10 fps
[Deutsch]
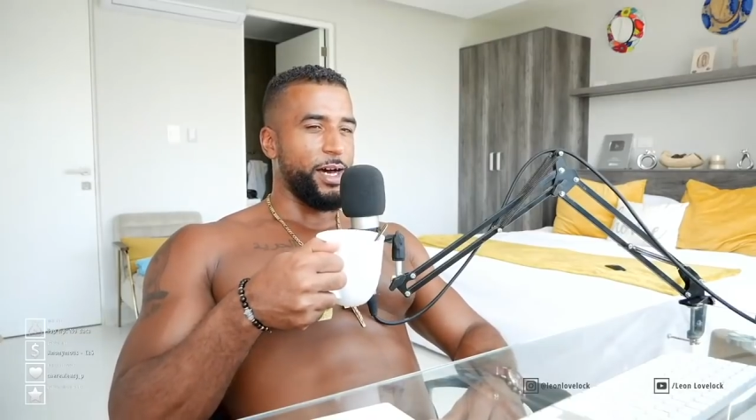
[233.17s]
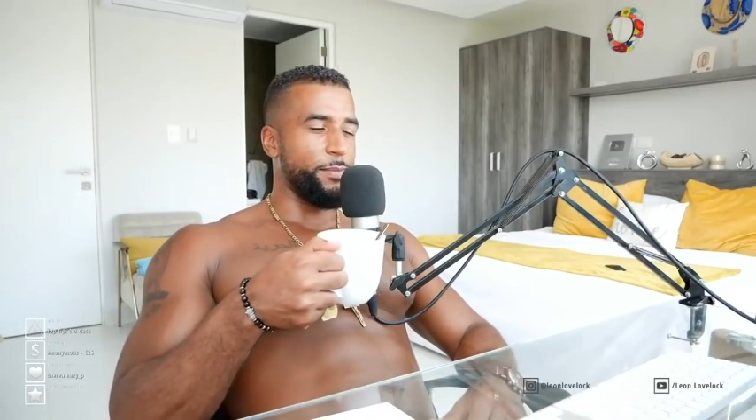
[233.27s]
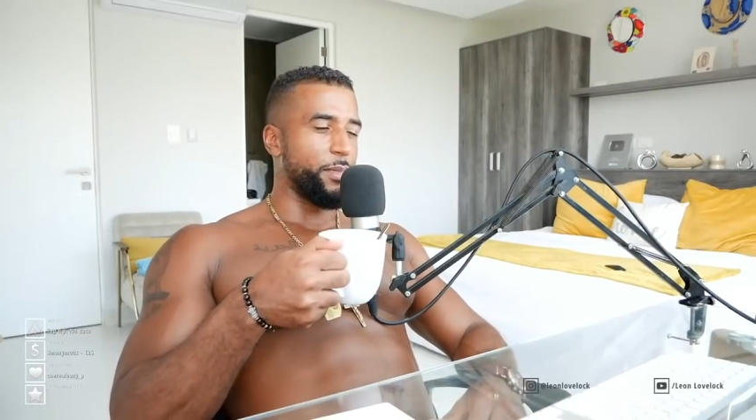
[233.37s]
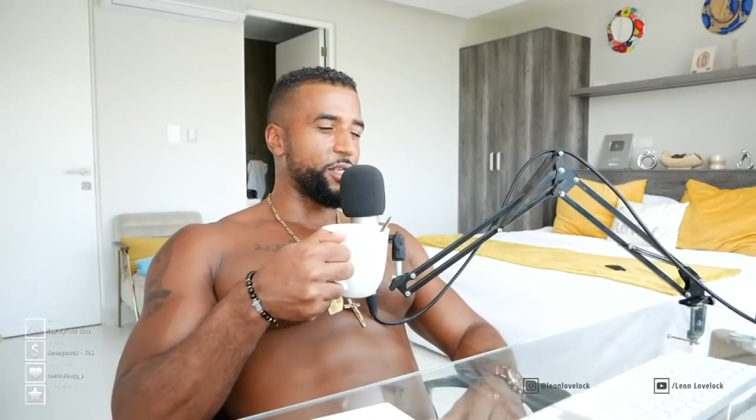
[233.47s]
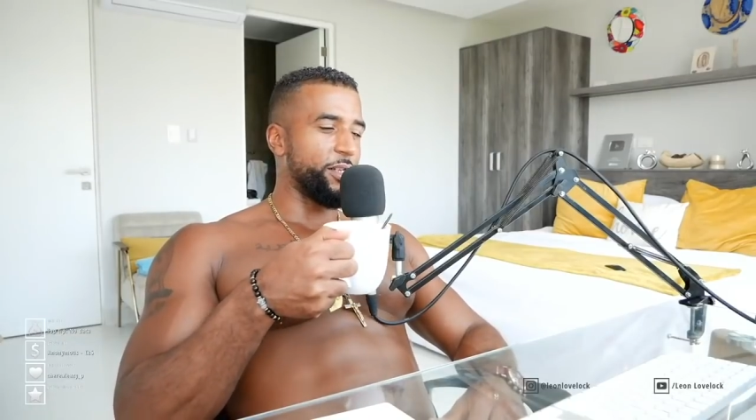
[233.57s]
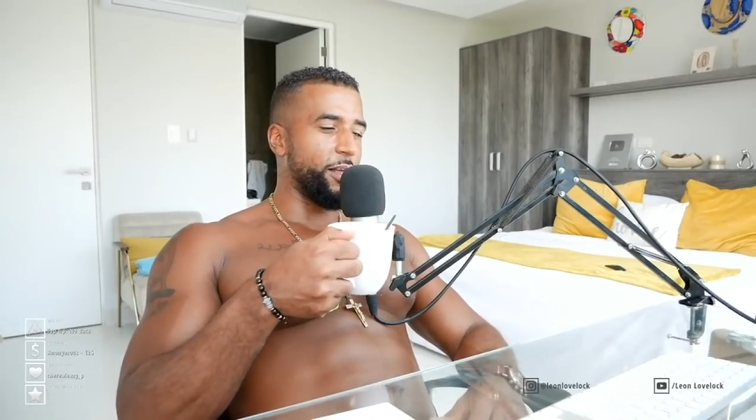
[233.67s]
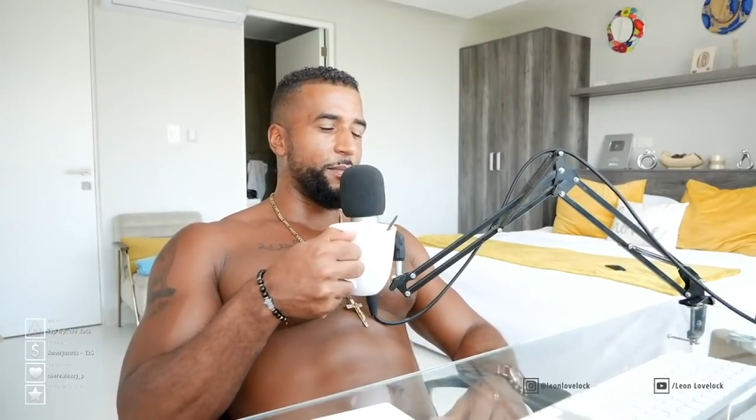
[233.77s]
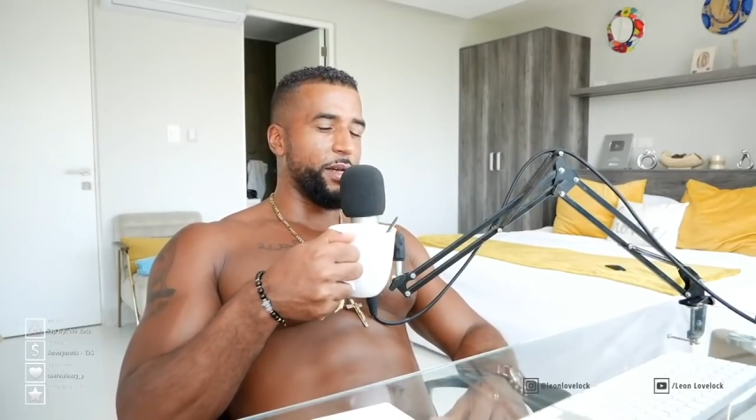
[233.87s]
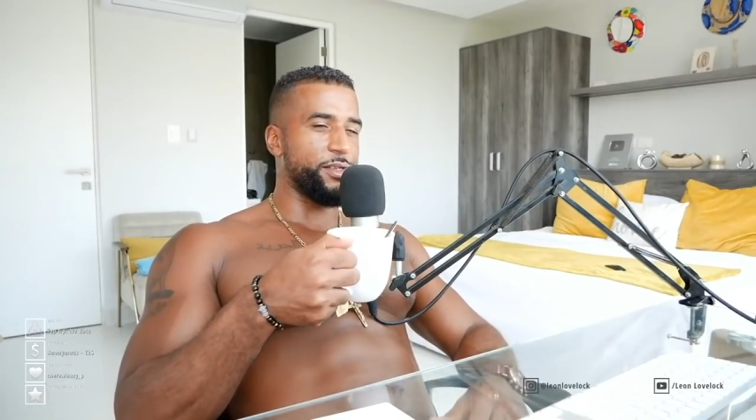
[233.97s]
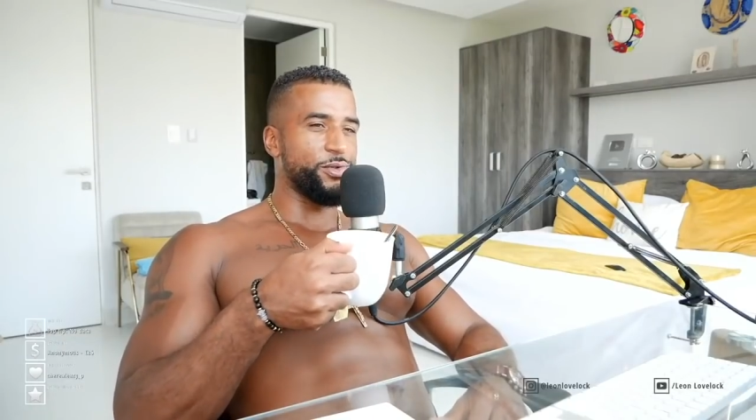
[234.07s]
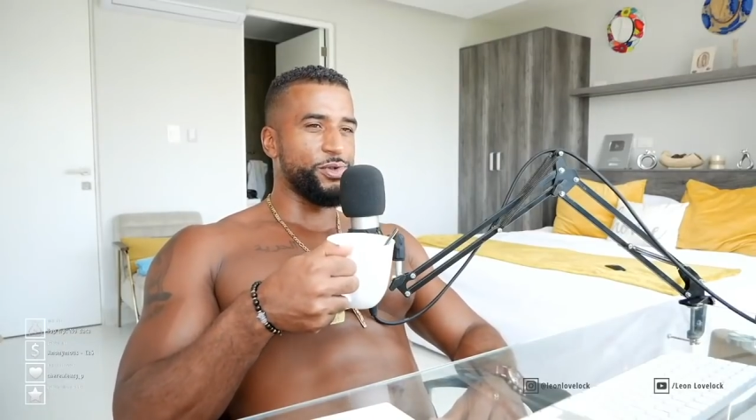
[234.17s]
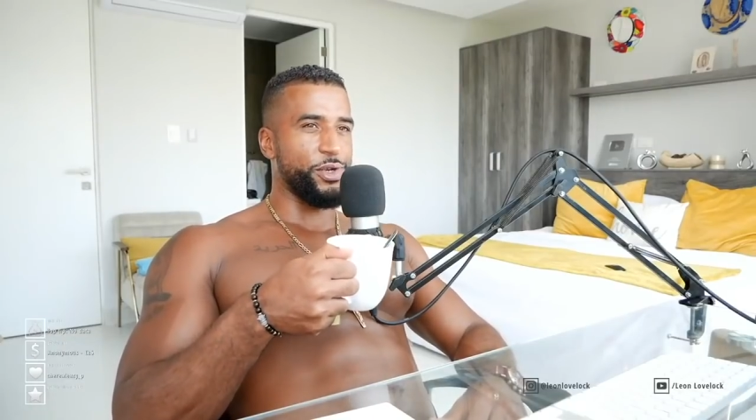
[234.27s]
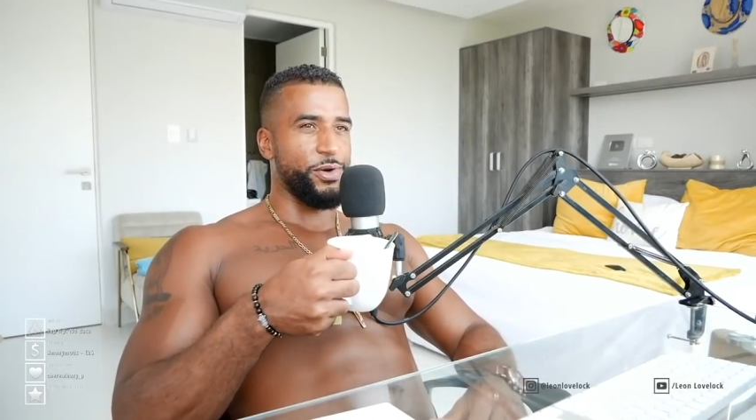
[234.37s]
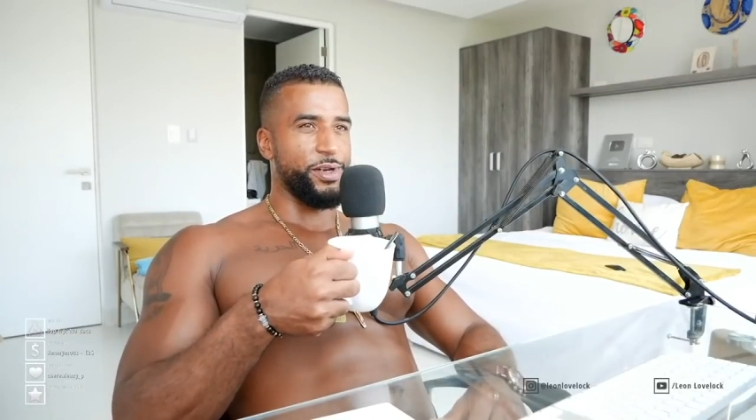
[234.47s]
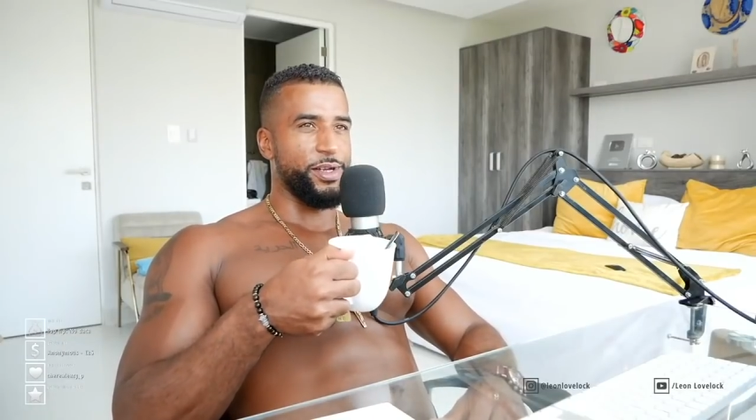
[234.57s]
hat man schneller mehr
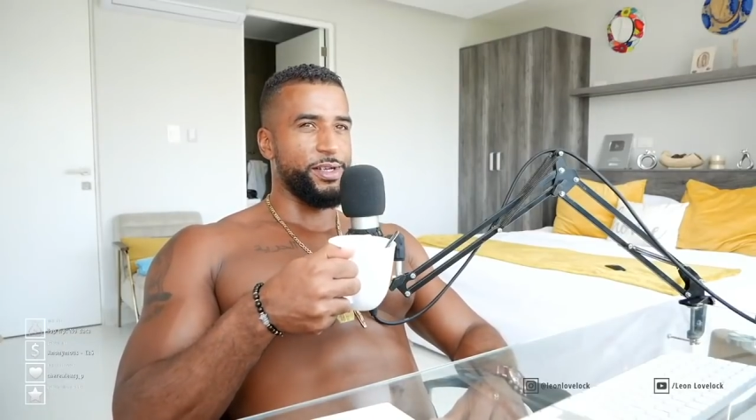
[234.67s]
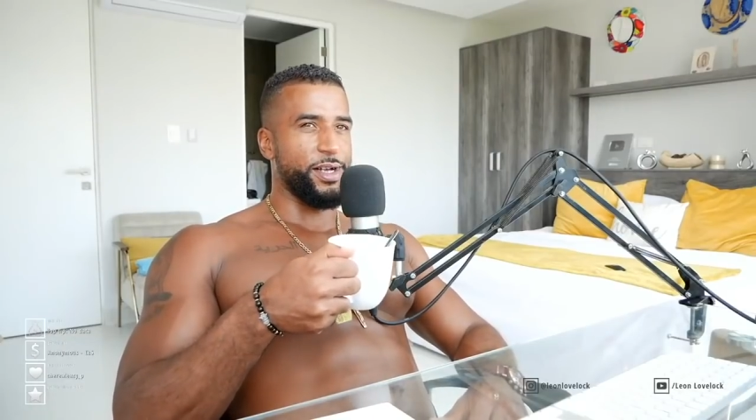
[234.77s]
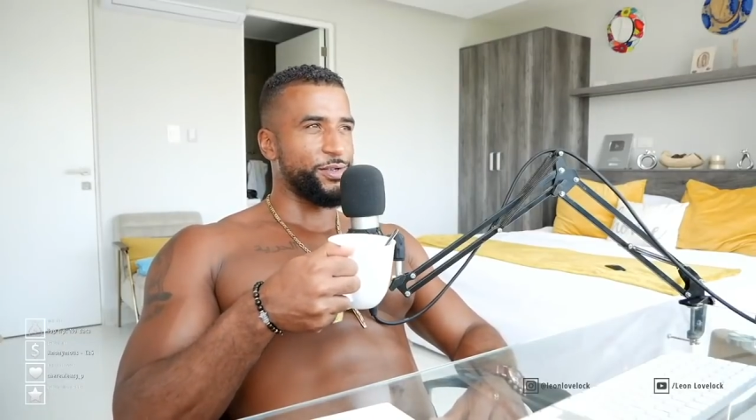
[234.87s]
Zuschauer, ne?